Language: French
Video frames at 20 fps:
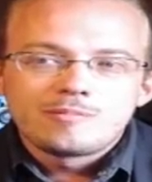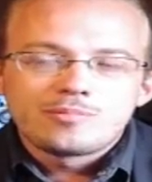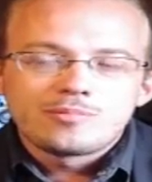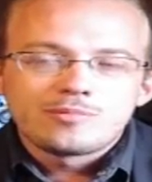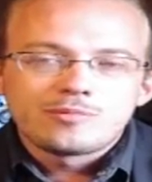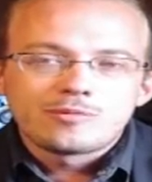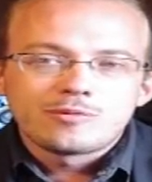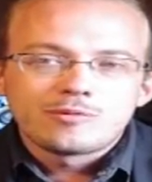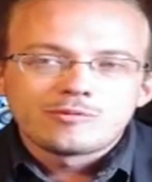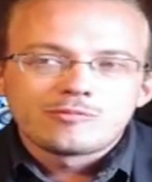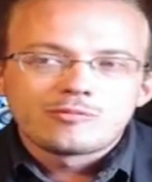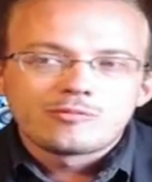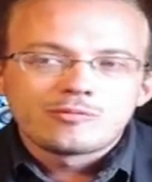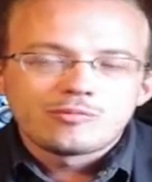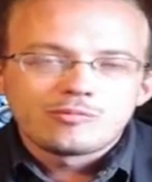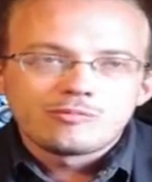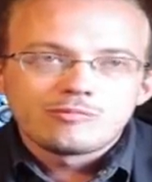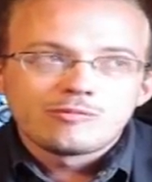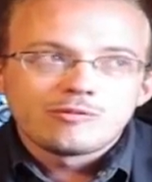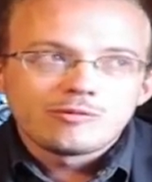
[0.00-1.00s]
pour
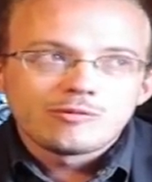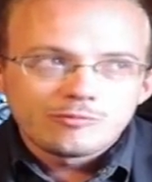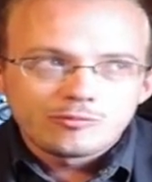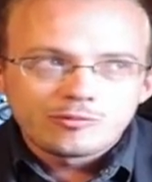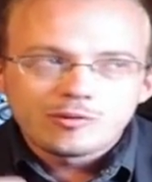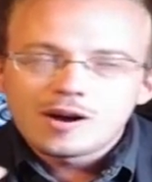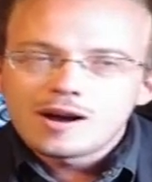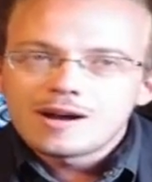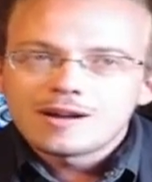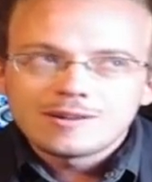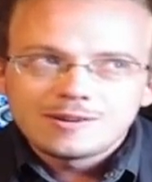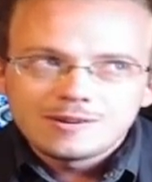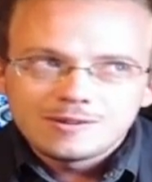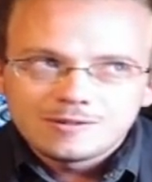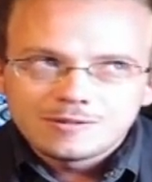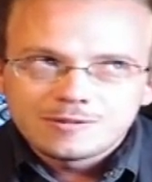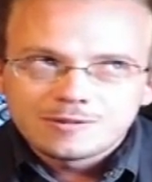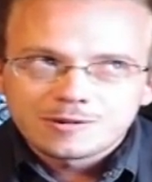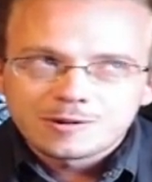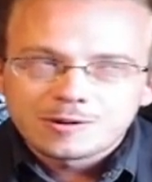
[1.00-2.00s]
voir
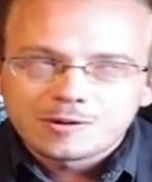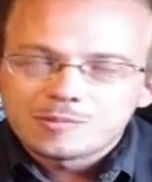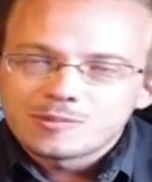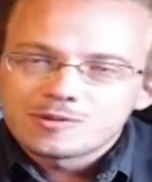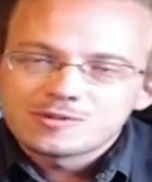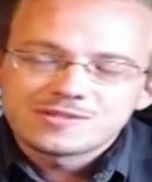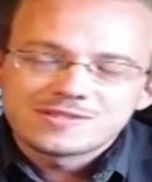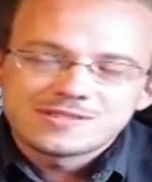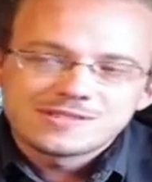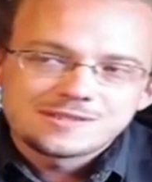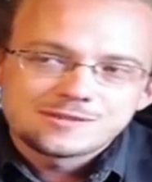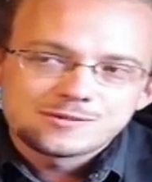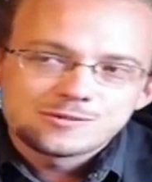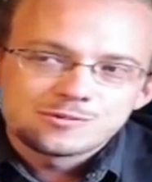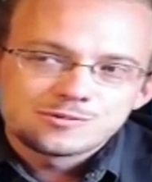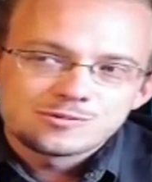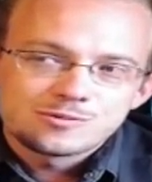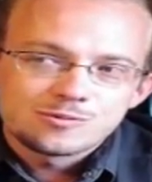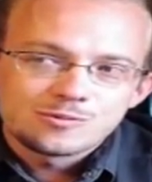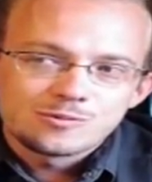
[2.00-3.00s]
comment
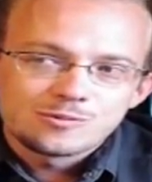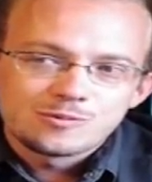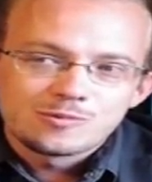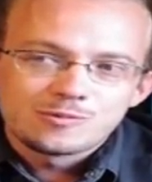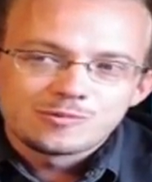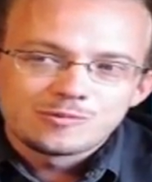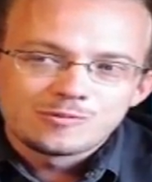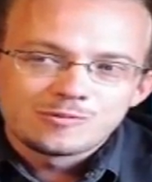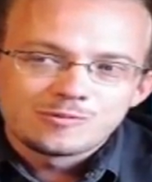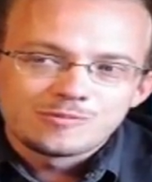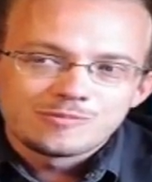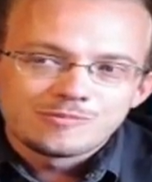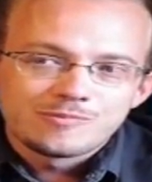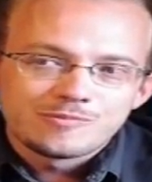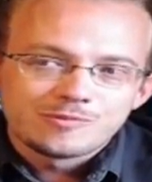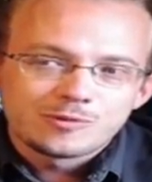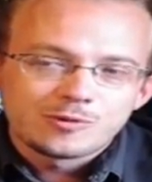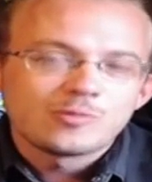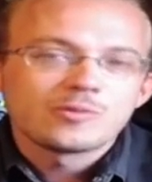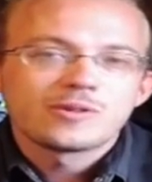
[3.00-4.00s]
se sont
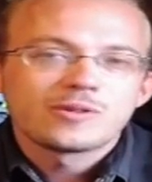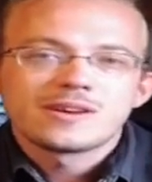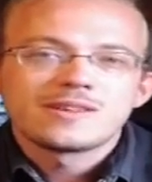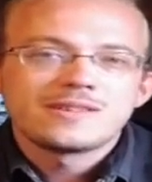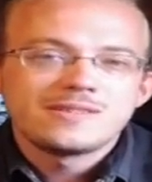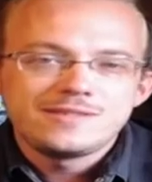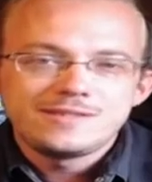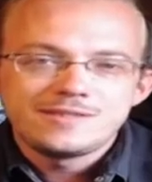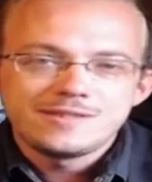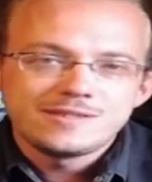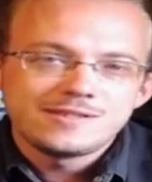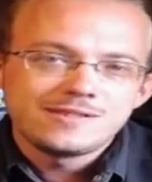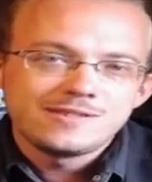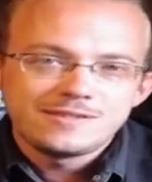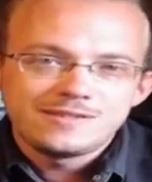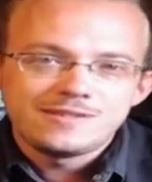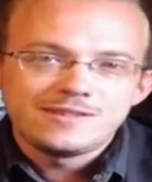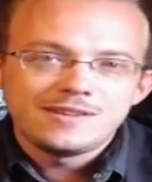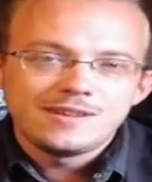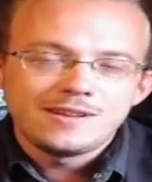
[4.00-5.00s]
concrétisées
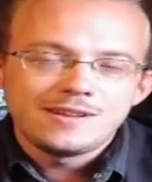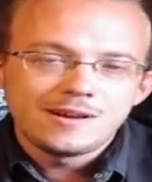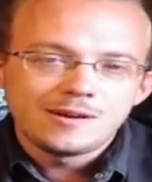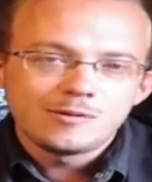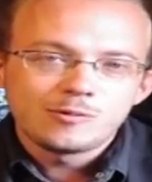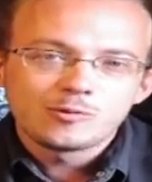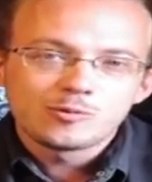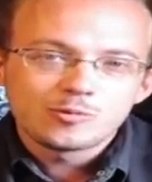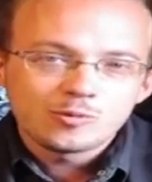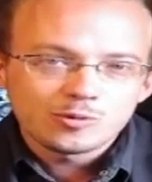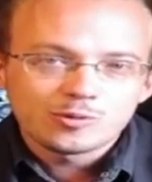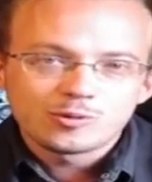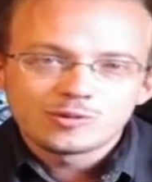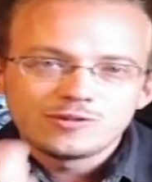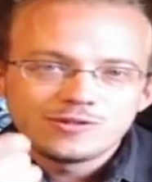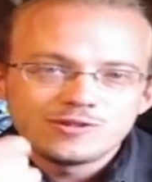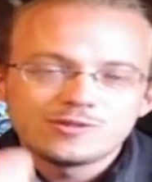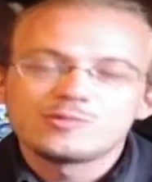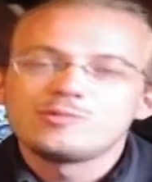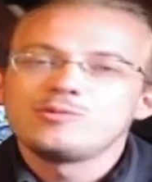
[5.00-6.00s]
ces idées-là au cours de
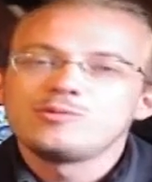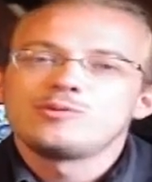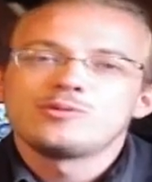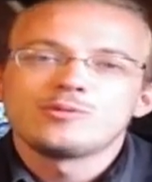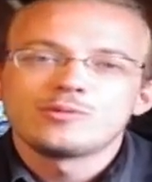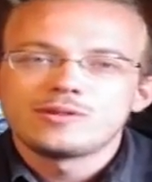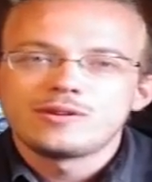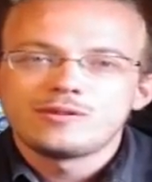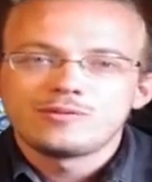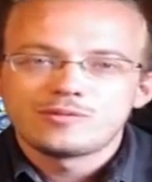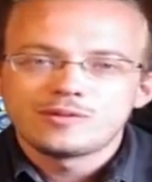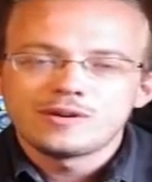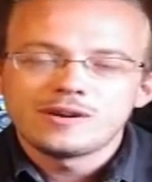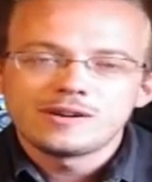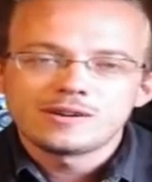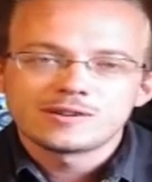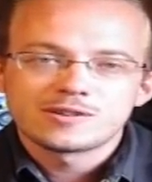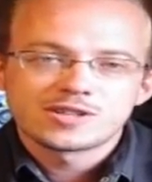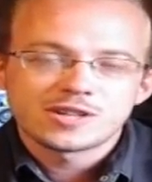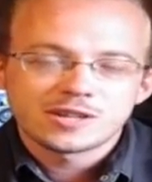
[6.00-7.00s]
discussions. Des
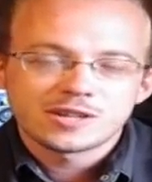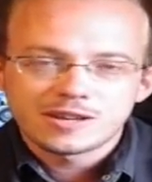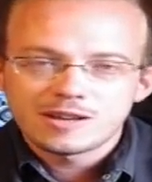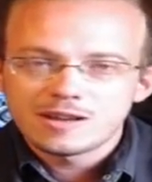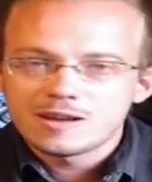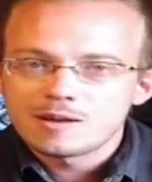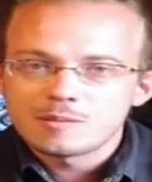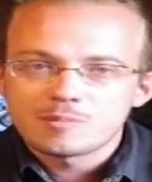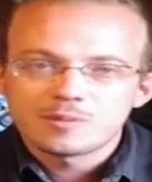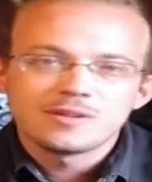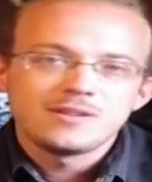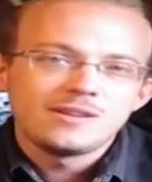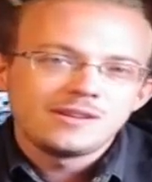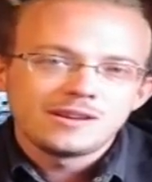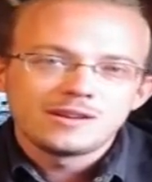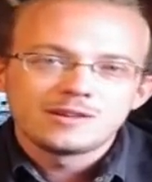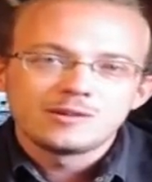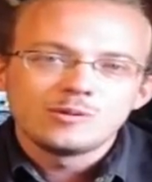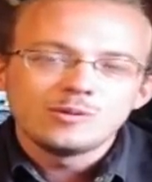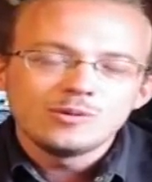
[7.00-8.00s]
fois, chacun a appris
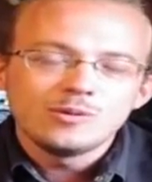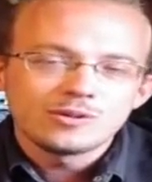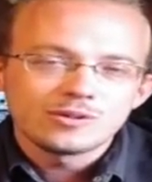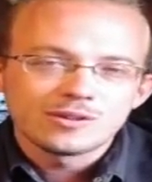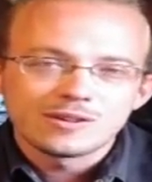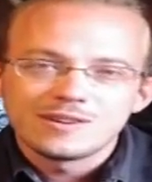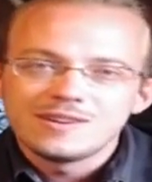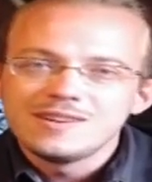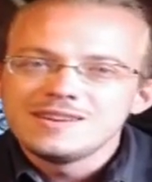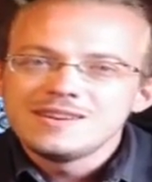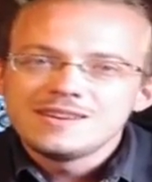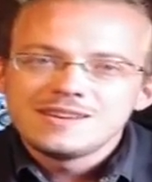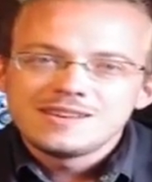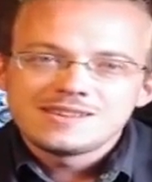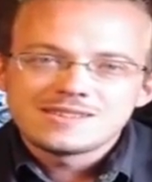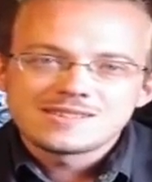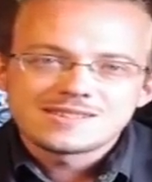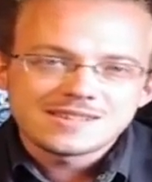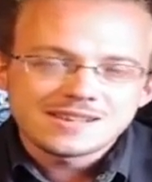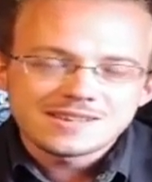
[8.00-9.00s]
l'un de l'autre.
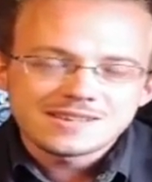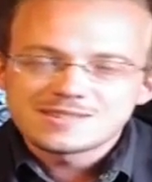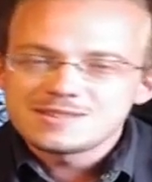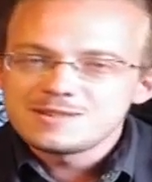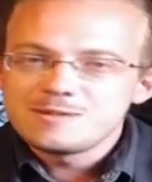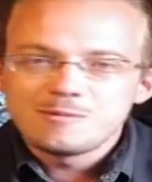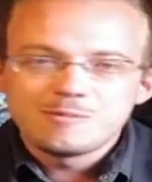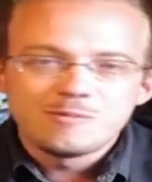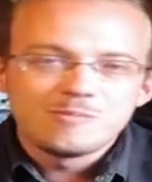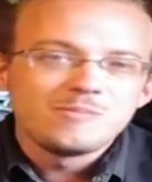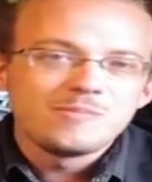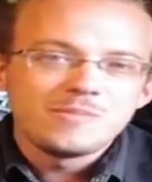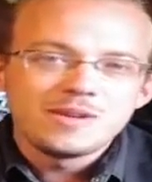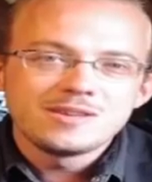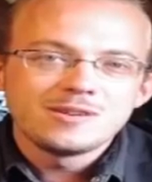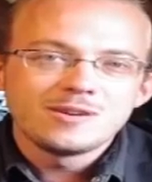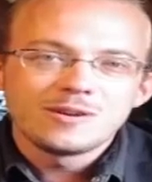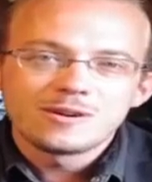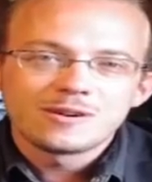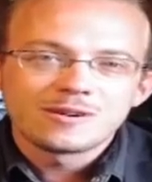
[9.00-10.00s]
Et ça, c'est le
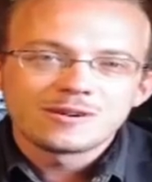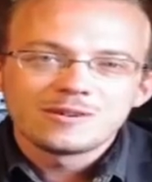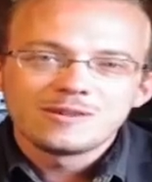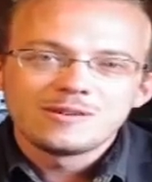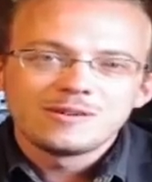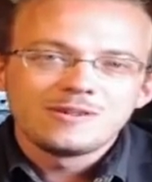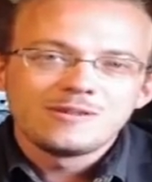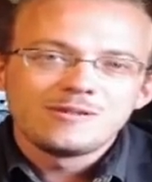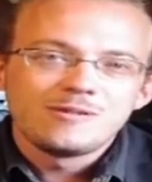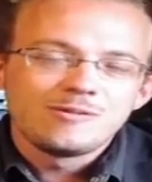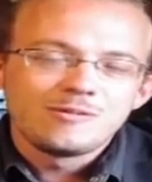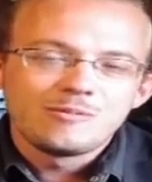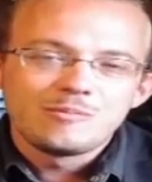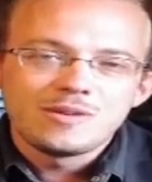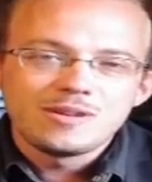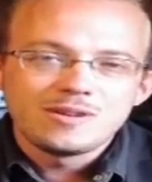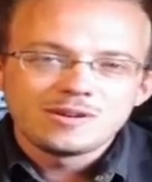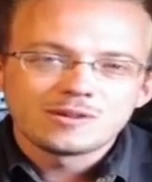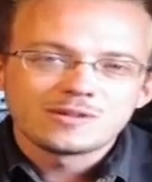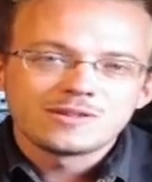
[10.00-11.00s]
meilleur,
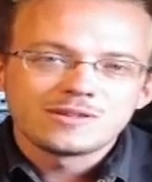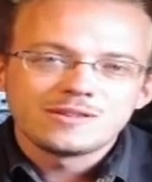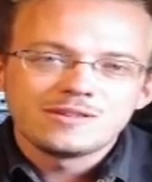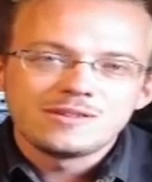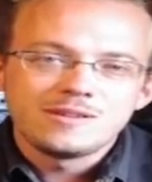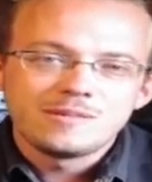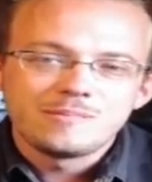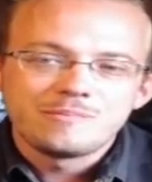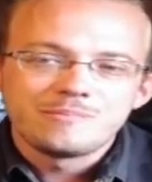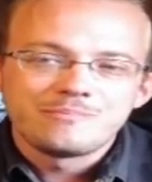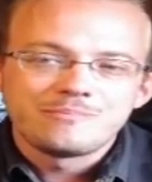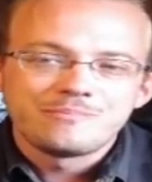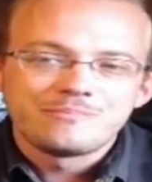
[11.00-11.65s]
meilleur des...